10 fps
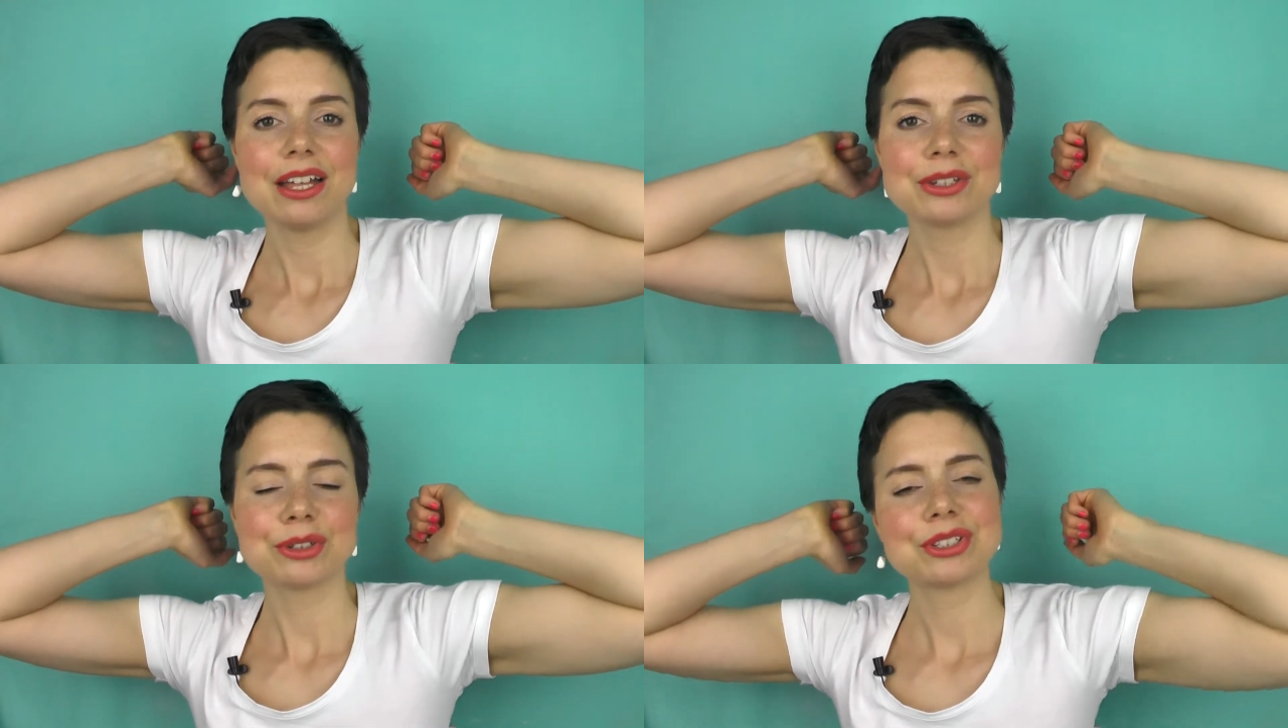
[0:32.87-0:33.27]

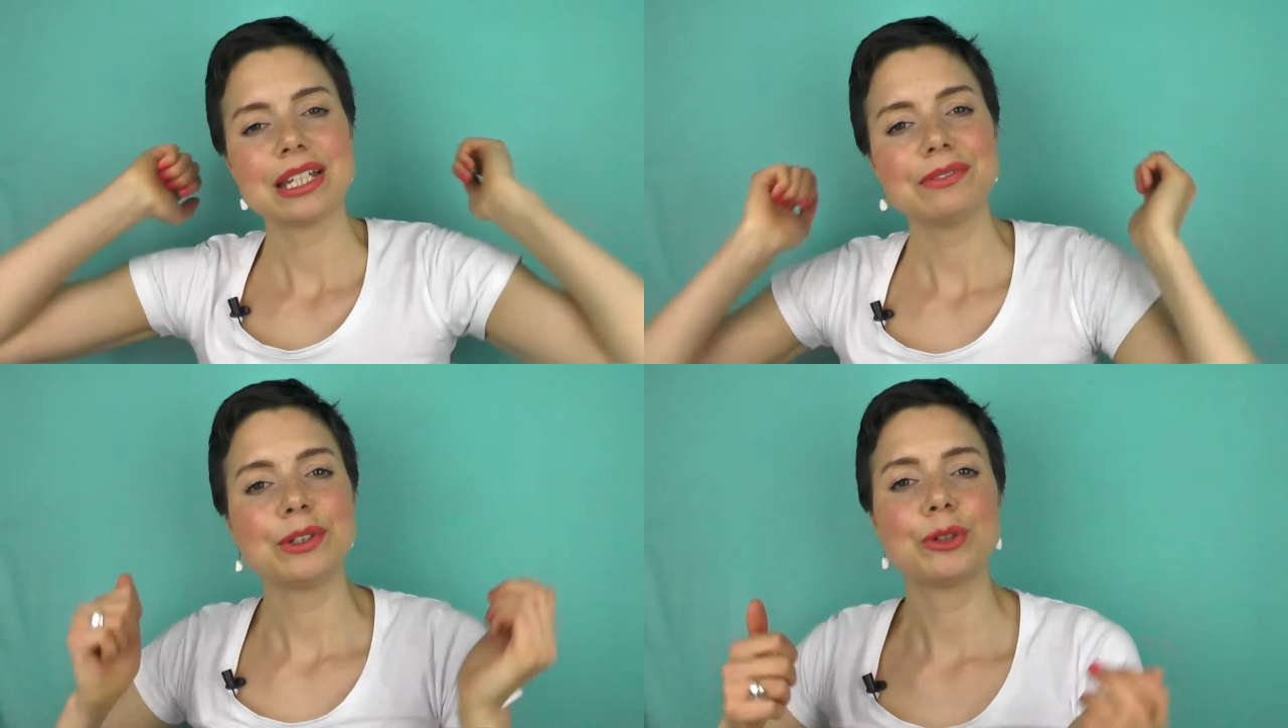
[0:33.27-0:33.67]
Doch
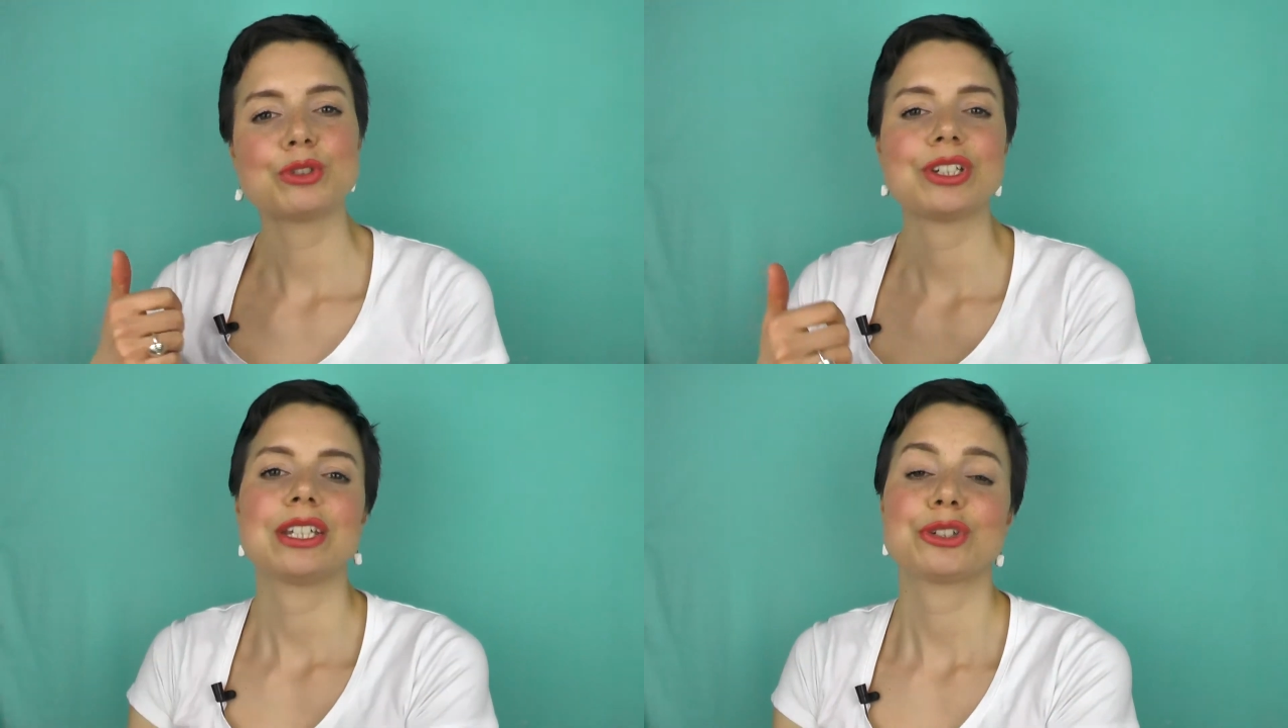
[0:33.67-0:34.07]
dann wiederum
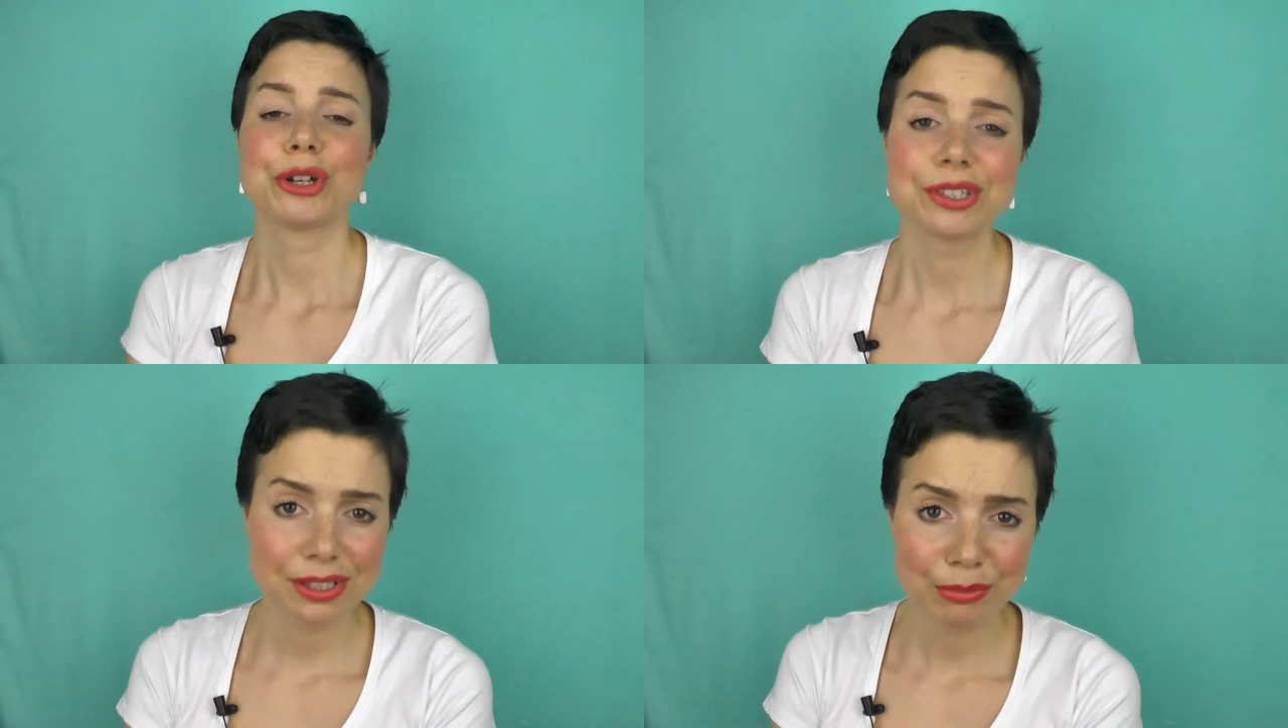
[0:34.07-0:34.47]
stehe ich
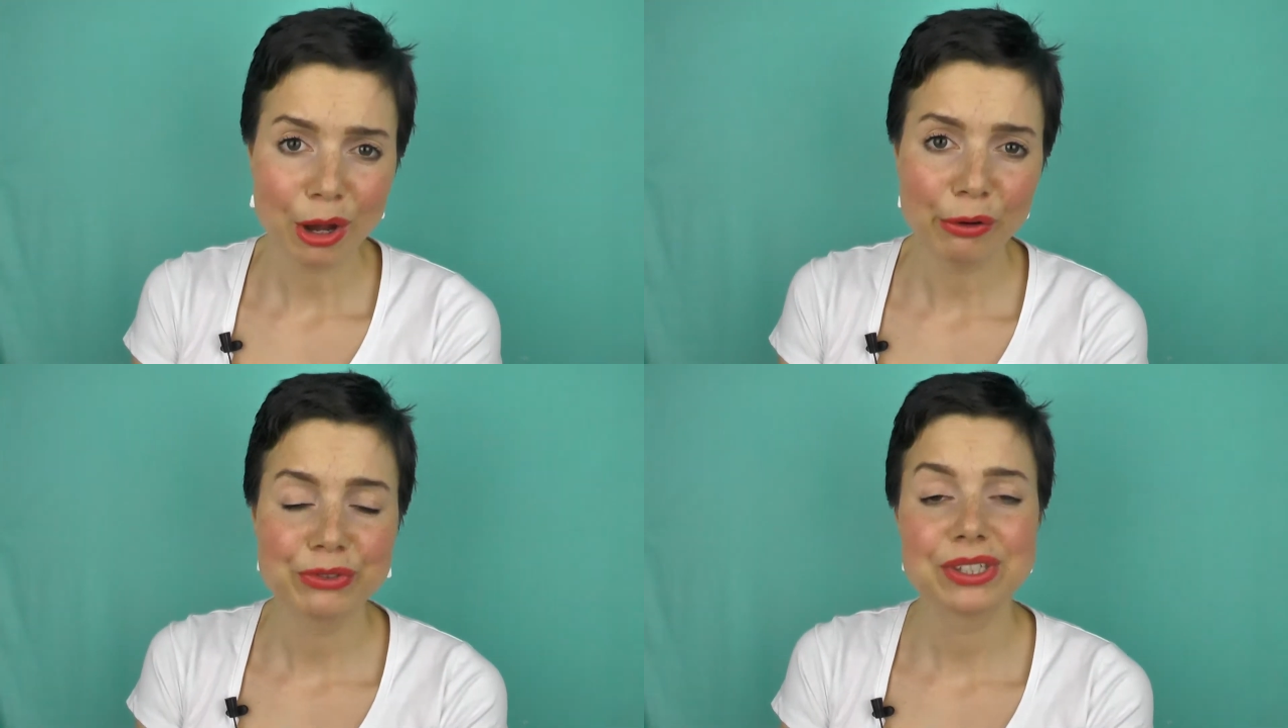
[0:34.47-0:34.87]
trotzdem
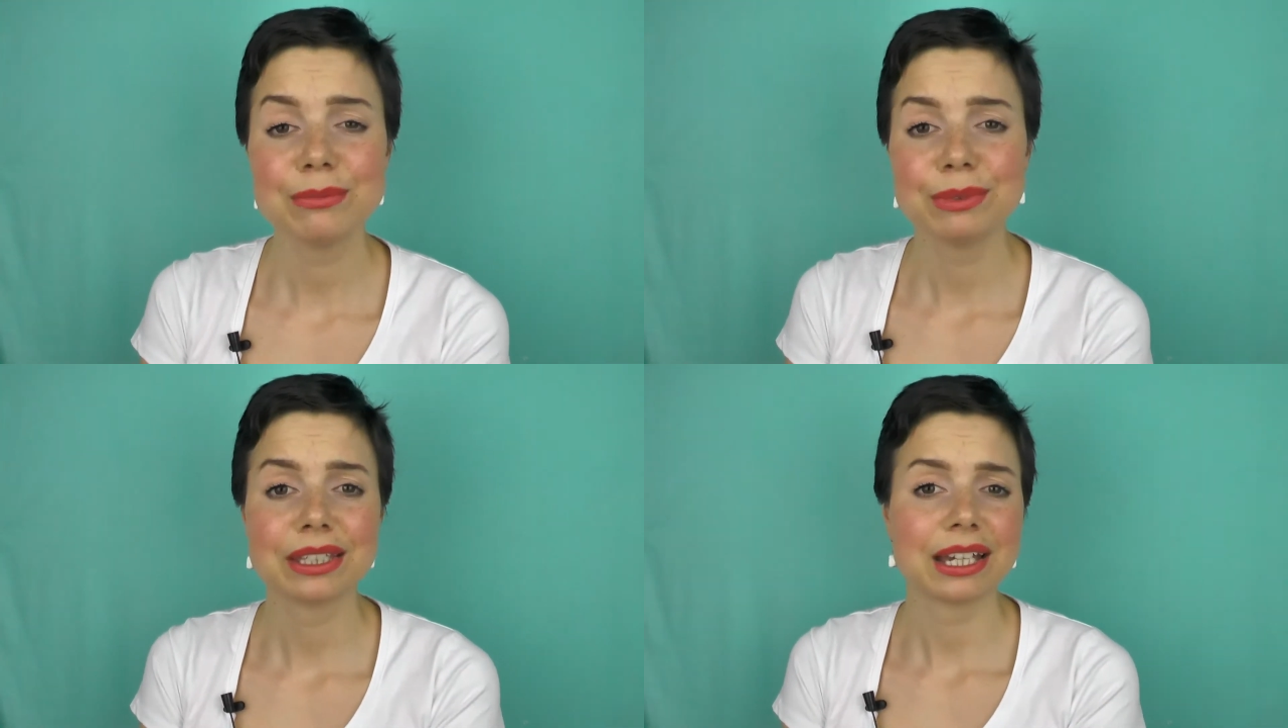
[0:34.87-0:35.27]
auf,
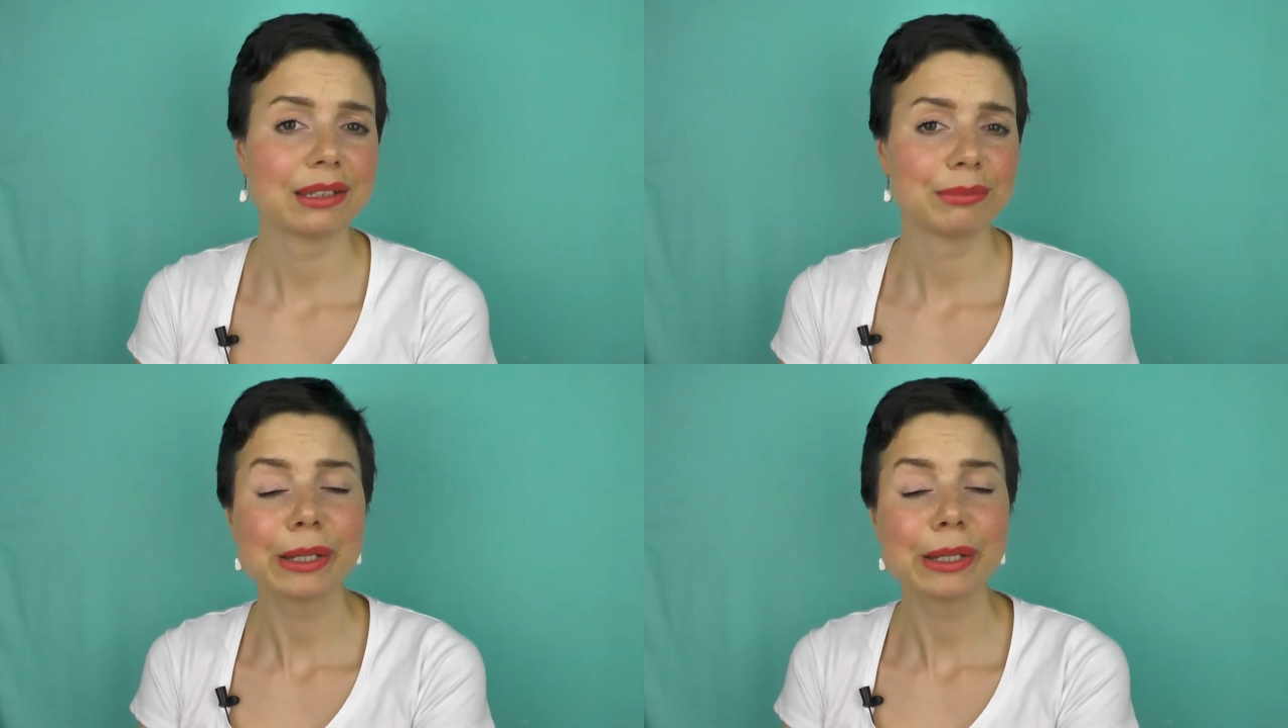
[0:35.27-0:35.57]
ziehe mich an,